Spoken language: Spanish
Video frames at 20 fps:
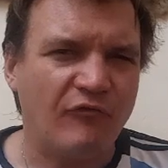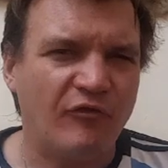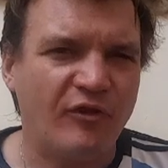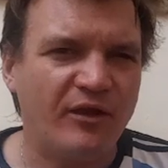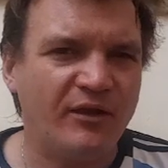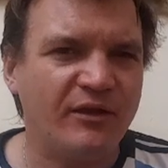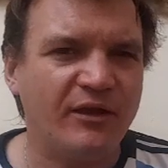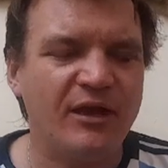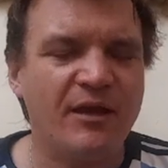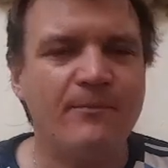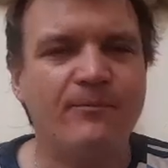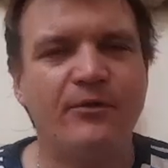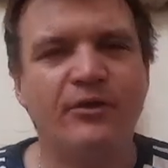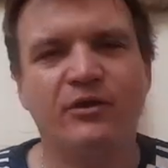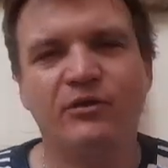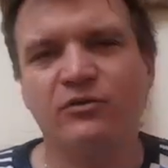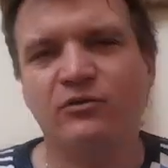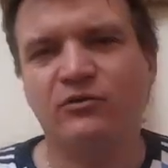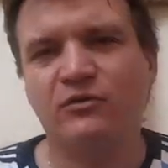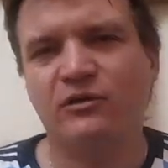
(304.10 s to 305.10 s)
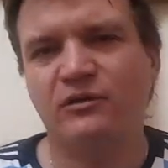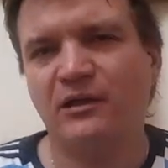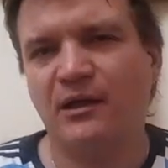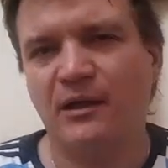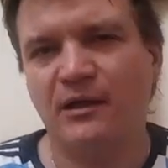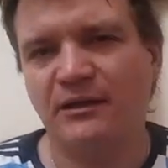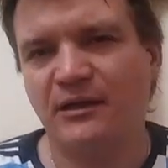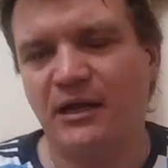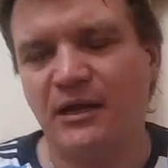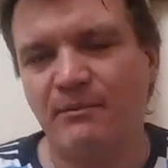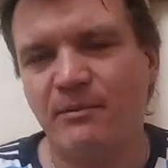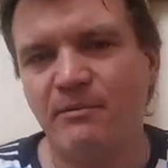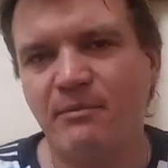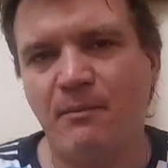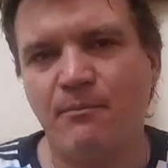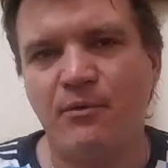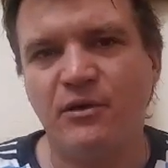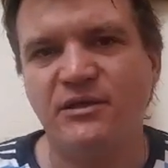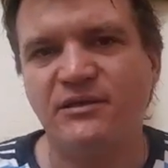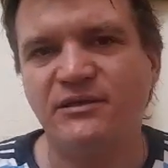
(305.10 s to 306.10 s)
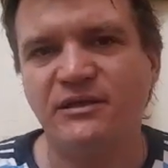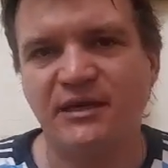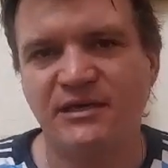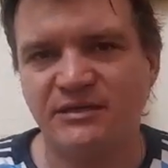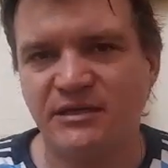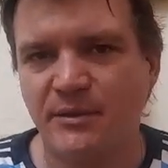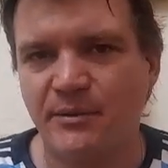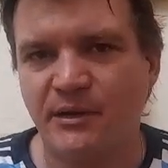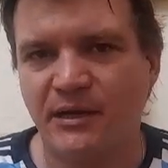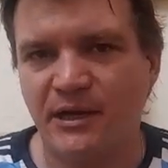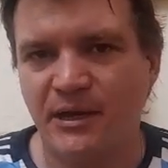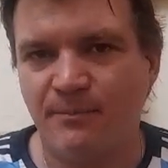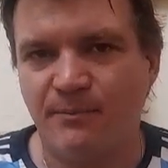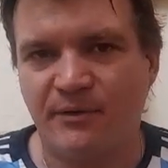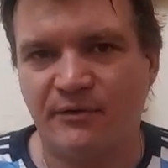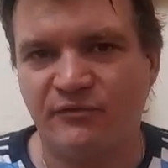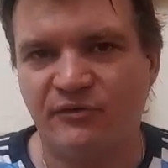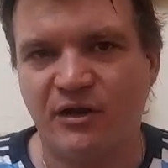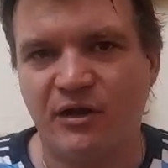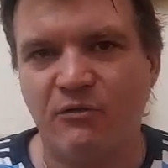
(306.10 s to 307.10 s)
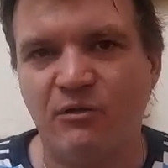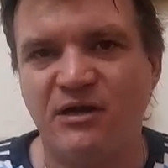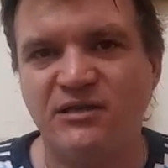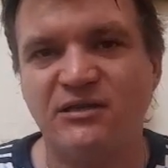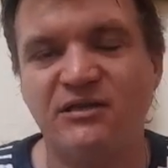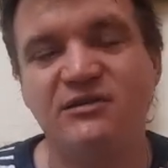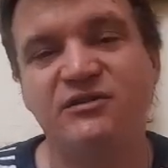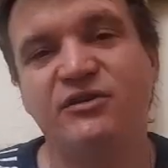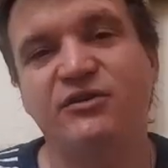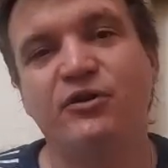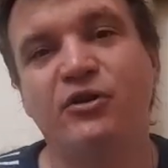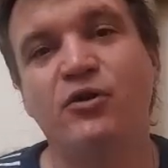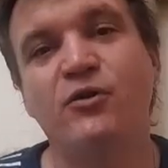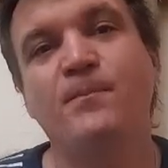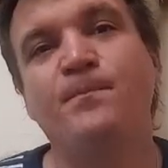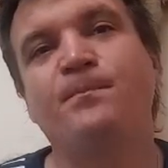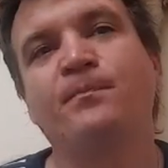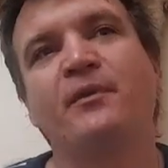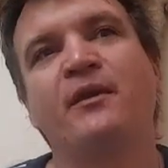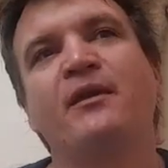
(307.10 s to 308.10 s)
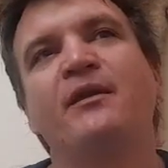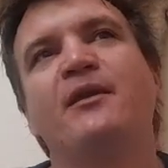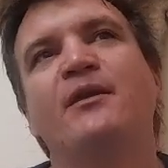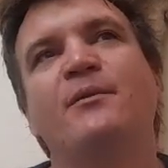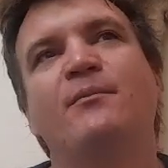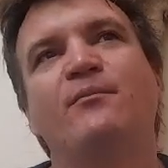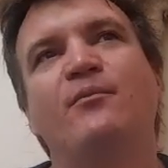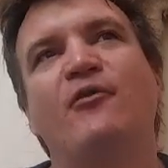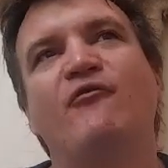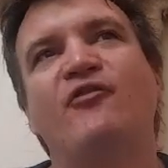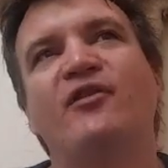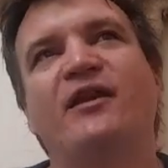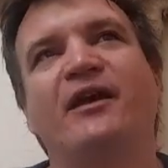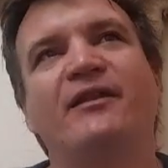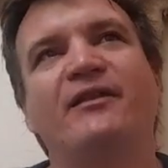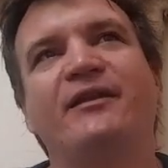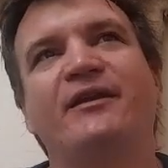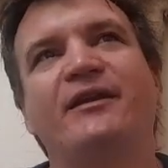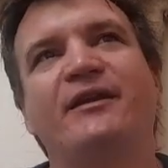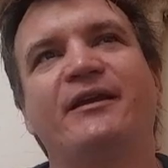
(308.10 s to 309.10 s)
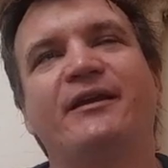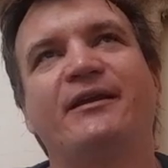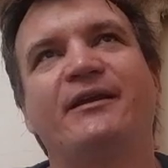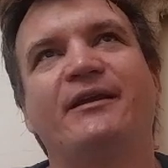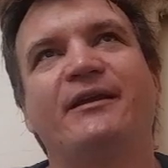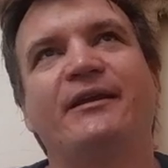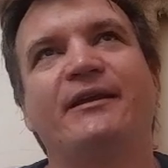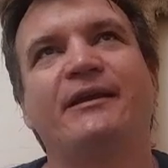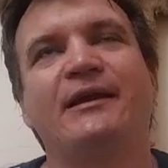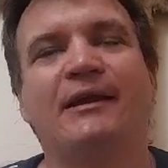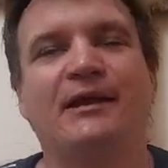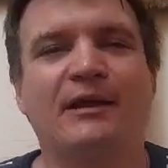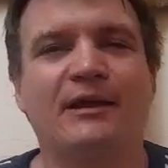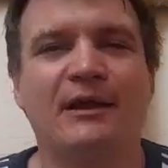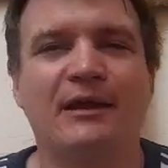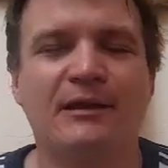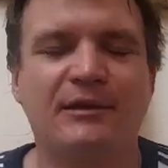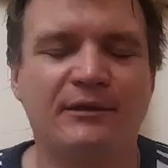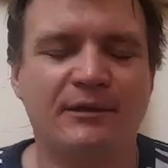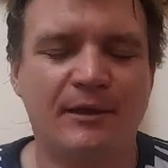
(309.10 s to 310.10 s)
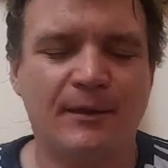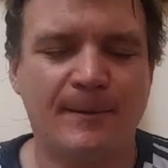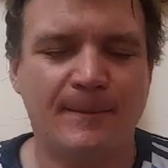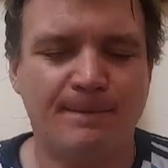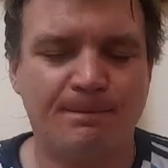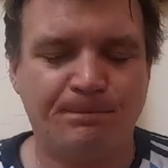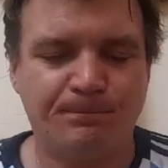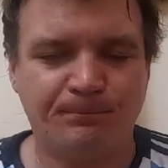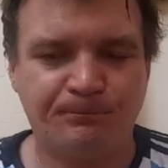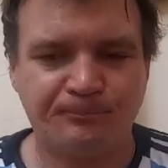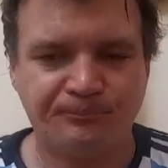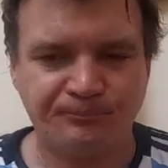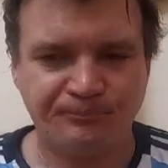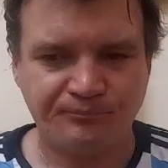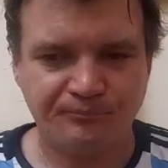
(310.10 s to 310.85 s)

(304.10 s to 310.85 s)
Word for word: al frente nada, porque todos, hasta la misma policía sabe que las personas lo hacen, sino, vos fijate en el canal este, mm,